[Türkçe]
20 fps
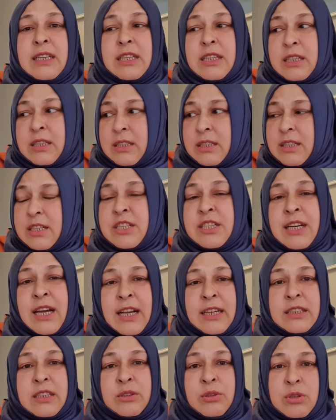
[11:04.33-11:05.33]
e,
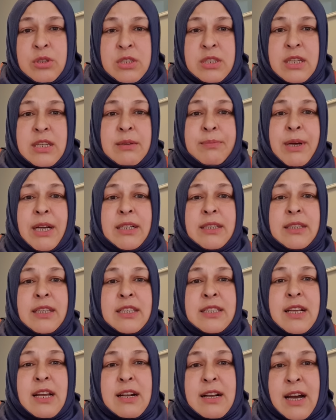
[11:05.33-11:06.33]
içeride göstereyim
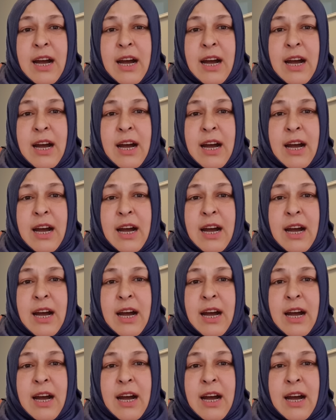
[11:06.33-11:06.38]
arkadaşlar.